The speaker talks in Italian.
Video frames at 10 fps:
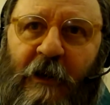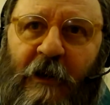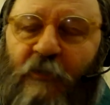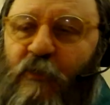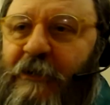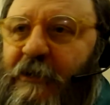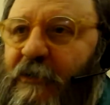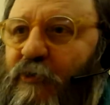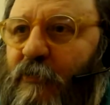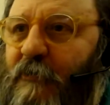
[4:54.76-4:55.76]
Quindi
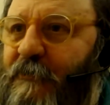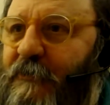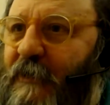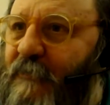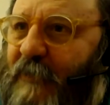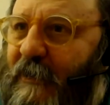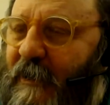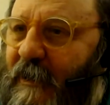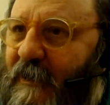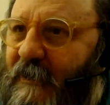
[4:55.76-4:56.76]
non, non è
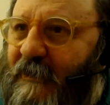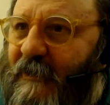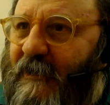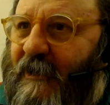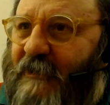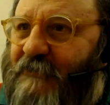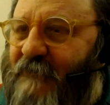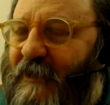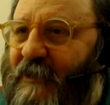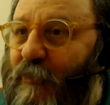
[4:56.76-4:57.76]
che il
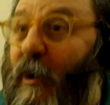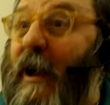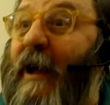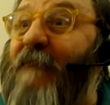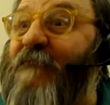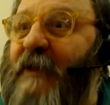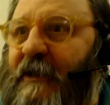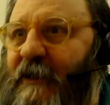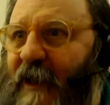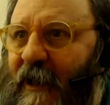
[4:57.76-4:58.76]
risveglio
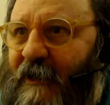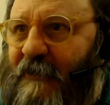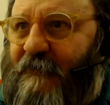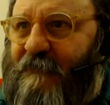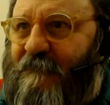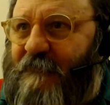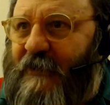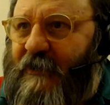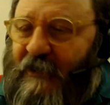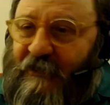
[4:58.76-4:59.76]
avverrà,
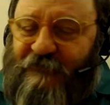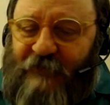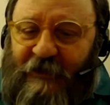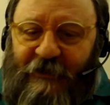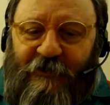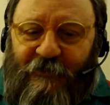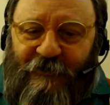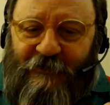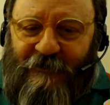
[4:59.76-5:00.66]
il risveglio